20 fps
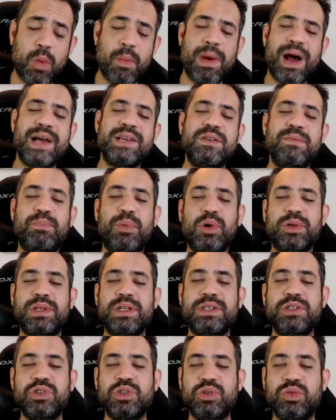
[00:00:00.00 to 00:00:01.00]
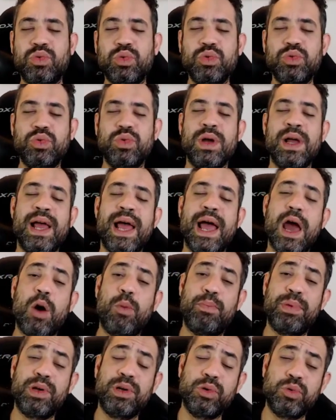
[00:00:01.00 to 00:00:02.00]
O mais importante de tudo é o
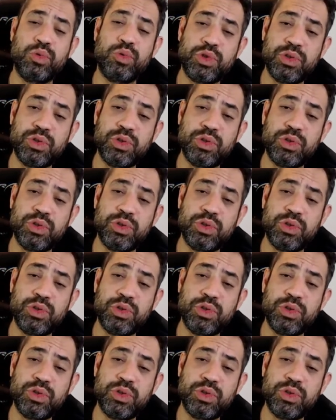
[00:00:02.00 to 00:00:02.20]
período de